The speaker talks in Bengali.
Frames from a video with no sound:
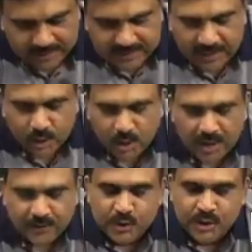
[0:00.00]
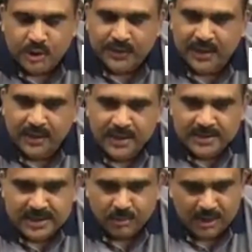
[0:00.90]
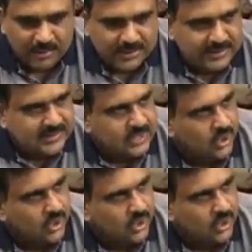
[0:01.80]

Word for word: এটা হলো আধুনিকতার যেমন আমাদের দেশে